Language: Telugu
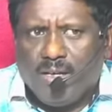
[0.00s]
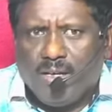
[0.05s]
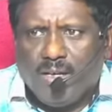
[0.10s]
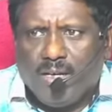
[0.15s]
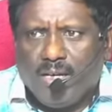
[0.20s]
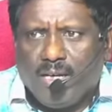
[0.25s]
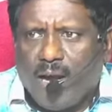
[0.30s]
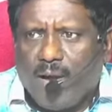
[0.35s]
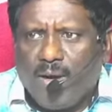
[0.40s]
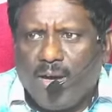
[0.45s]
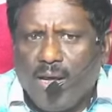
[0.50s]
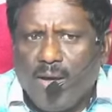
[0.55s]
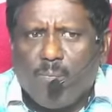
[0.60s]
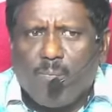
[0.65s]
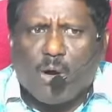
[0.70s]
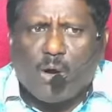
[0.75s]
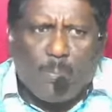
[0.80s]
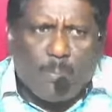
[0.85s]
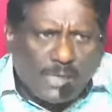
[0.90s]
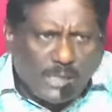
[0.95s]
ఏమండి
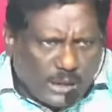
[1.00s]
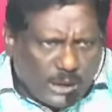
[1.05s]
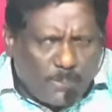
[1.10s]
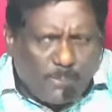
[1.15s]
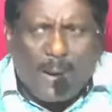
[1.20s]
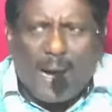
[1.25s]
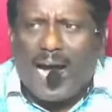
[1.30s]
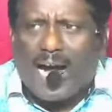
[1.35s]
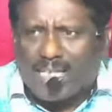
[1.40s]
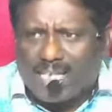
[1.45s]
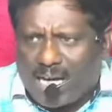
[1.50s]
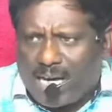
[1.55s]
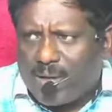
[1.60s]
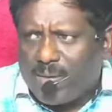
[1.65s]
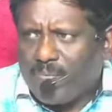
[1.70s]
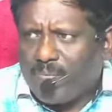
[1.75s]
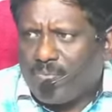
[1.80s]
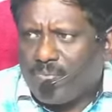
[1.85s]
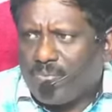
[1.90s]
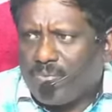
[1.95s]
ఒక మంచి పాట
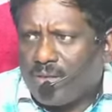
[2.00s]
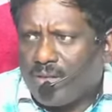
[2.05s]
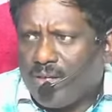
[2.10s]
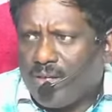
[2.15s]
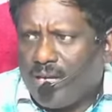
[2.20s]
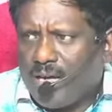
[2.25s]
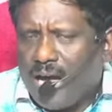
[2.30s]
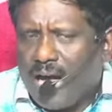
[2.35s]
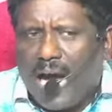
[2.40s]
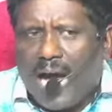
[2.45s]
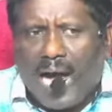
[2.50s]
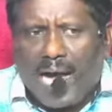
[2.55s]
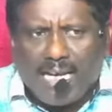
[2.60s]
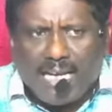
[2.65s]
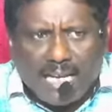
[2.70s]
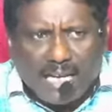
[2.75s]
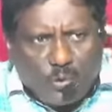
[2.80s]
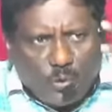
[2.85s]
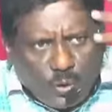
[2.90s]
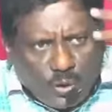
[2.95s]
ఆయన
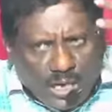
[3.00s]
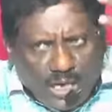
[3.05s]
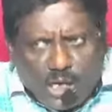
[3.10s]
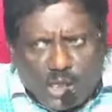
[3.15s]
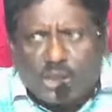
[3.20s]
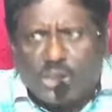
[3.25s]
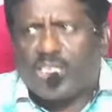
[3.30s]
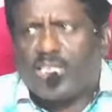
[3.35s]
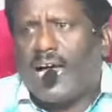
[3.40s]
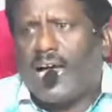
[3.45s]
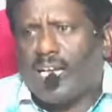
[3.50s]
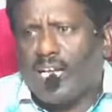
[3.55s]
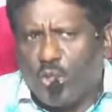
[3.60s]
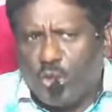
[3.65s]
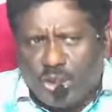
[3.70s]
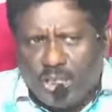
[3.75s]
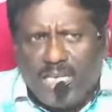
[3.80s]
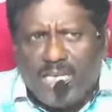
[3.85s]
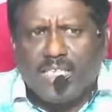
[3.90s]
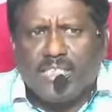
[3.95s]
గుణ లక్షణాలను
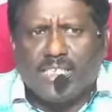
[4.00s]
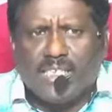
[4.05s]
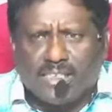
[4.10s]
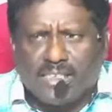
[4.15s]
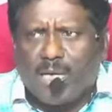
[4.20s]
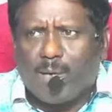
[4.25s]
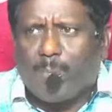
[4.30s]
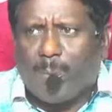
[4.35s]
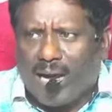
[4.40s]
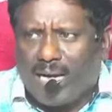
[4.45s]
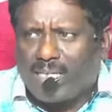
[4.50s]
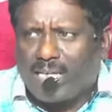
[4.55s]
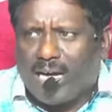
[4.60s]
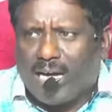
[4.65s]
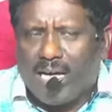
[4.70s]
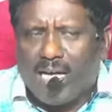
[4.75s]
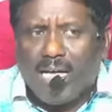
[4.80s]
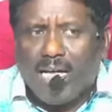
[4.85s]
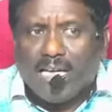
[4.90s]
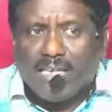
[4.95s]
తెలియజేసే పాట
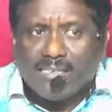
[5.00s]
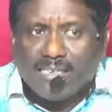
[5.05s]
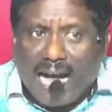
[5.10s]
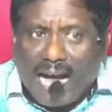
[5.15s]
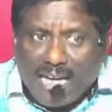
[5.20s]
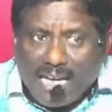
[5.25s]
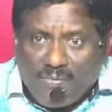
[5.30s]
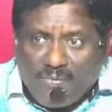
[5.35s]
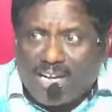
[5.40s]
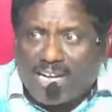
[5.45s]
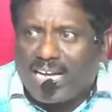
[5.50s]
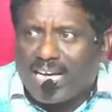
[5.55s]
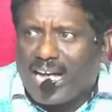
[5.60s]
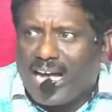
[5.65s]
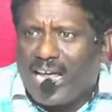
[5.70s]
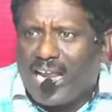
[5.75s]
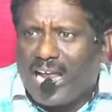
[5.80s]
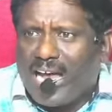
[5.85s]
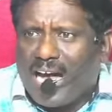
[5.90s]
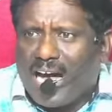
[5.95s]
దాని
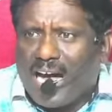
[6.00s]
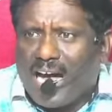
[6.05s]
వెనకాల